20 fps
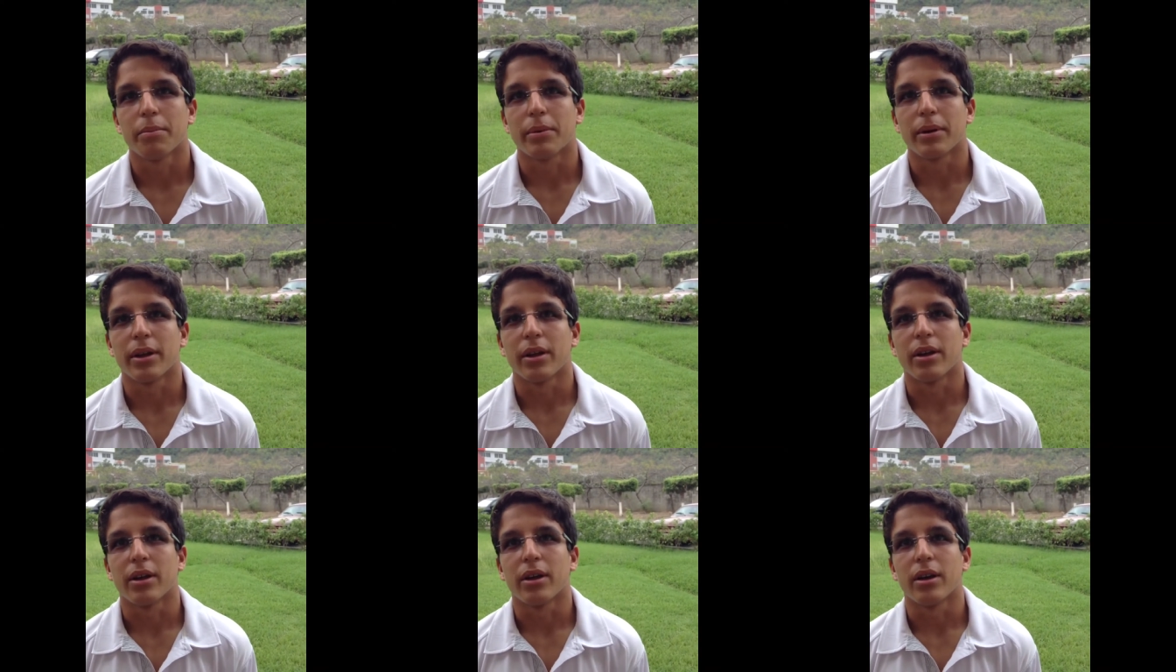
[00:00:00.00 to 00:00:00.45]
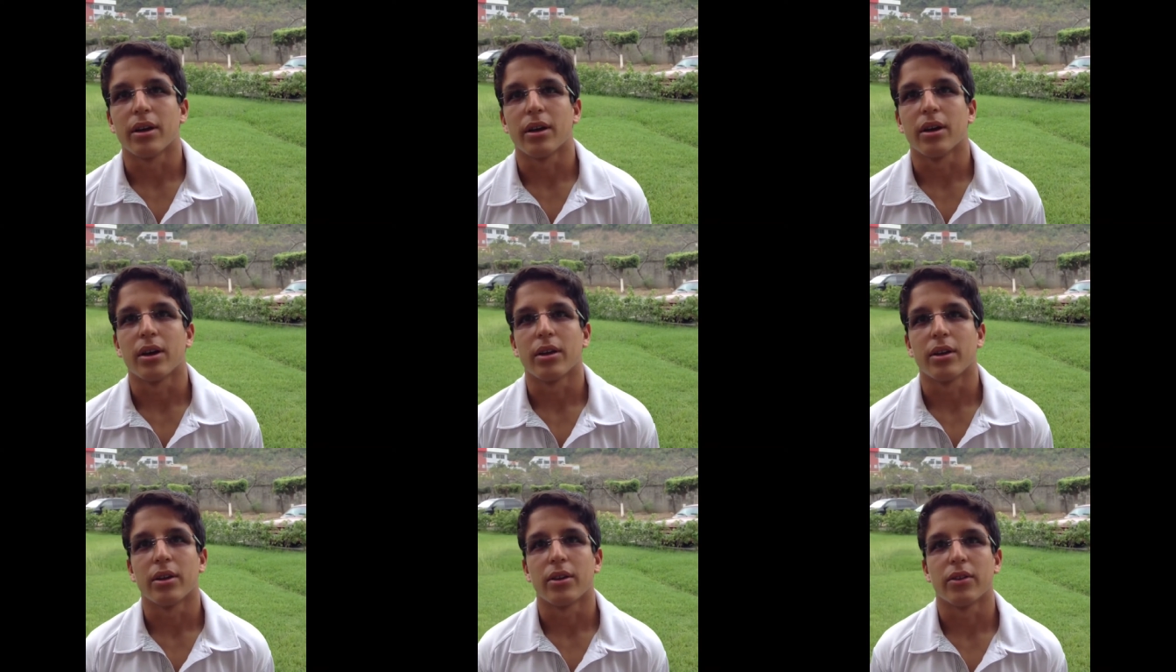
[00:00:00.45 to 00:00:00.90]
para
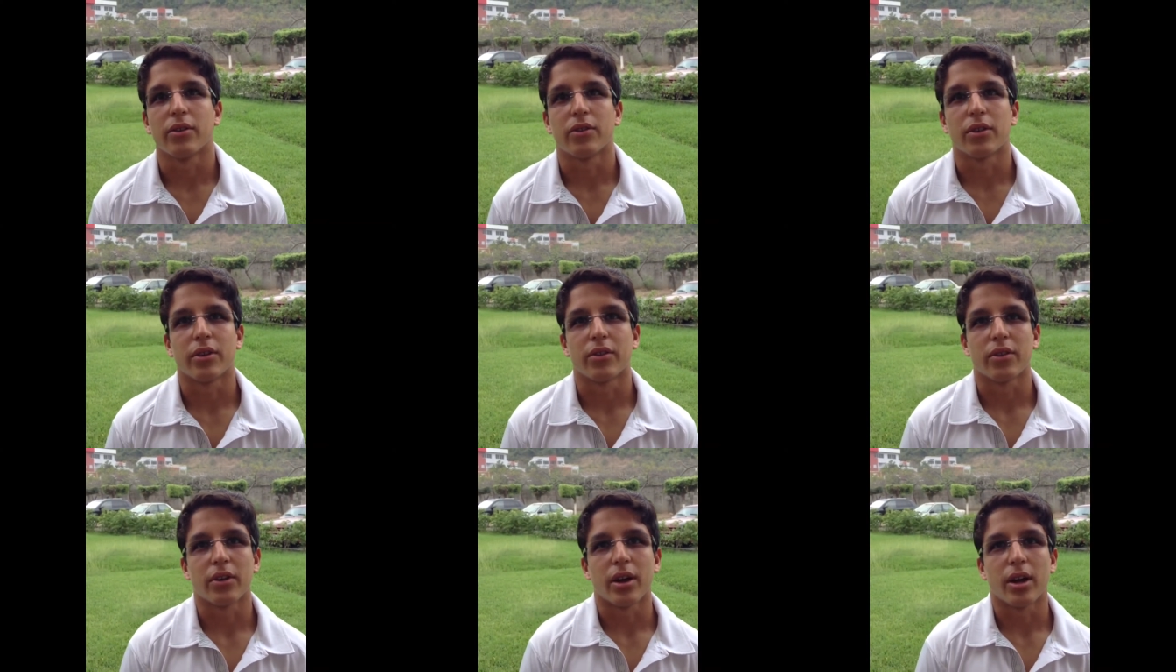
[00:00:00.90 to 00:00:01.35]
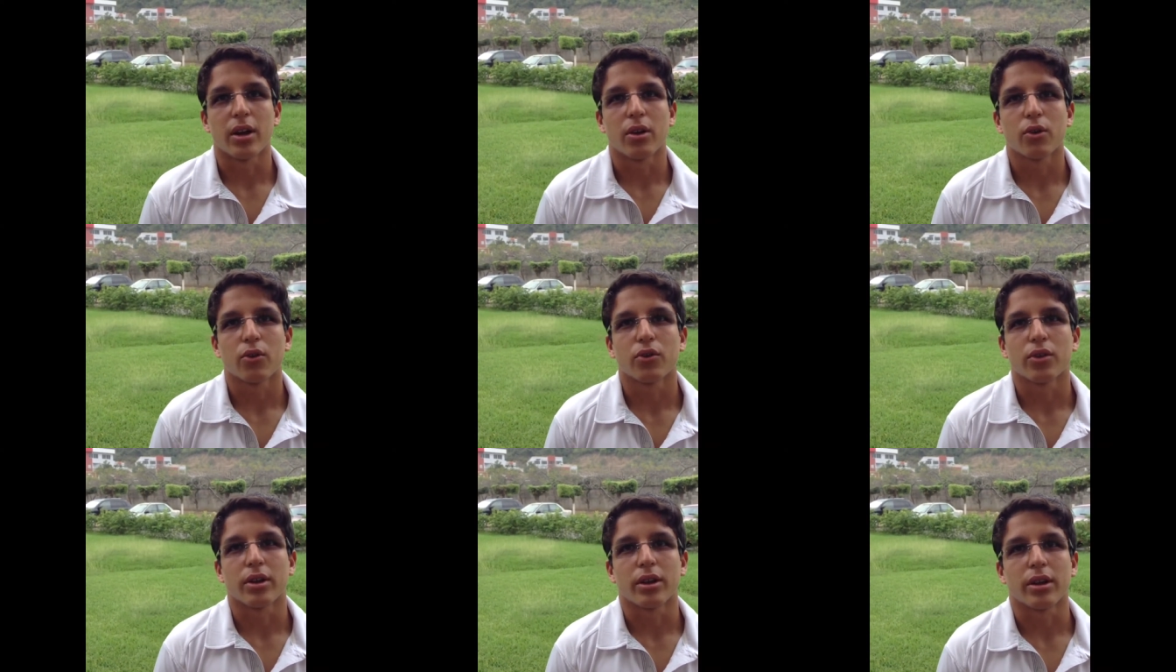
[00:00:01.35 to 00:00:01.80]
cegar este,
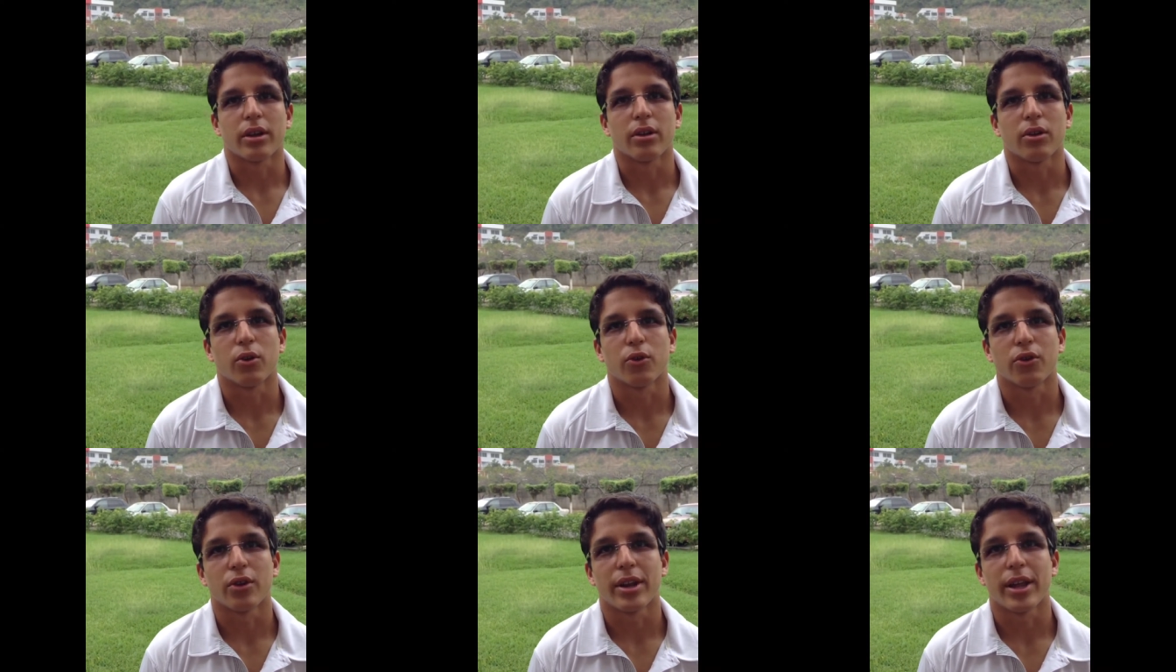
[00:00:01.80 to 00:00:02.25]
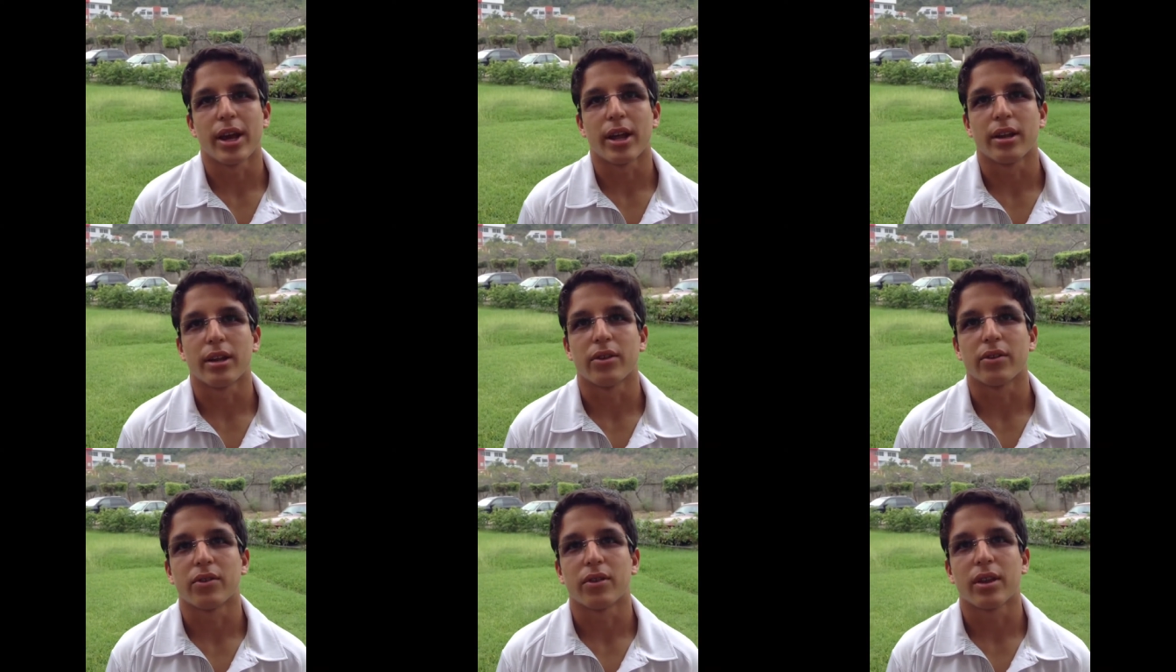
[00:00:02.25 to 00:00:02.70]
los, eh, los
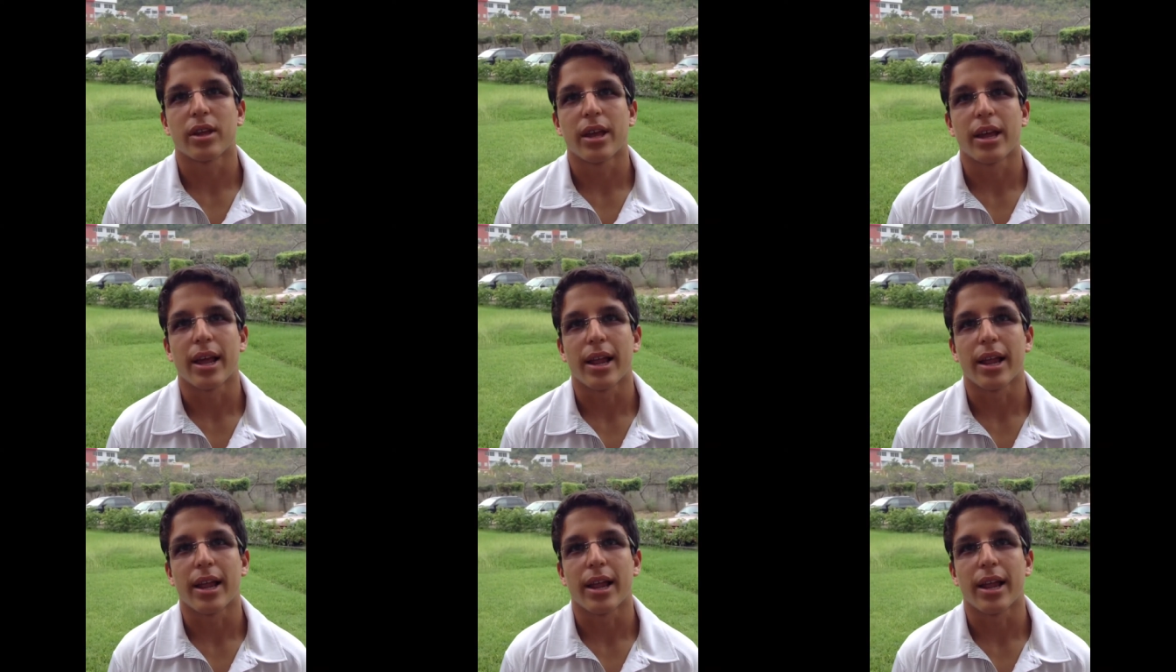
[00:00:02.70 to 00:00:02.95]
cereales.